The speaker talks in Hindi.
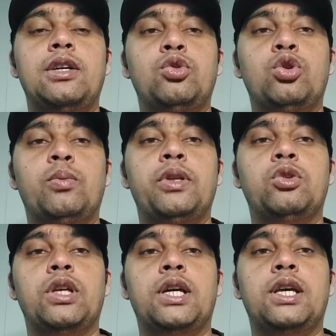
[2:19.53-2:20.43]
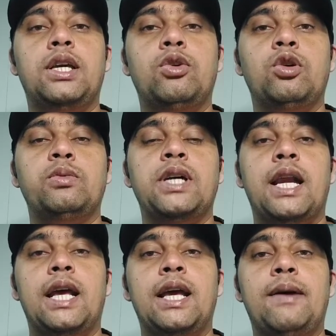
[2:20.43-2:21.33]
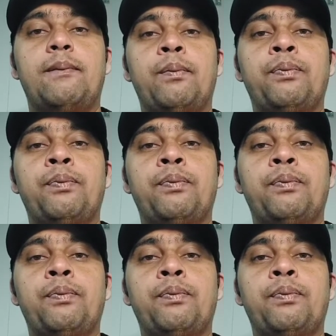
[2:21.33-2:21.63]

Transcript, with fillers: यूरोप भी तो देखिए कि यूरोप जा रहे हैं आप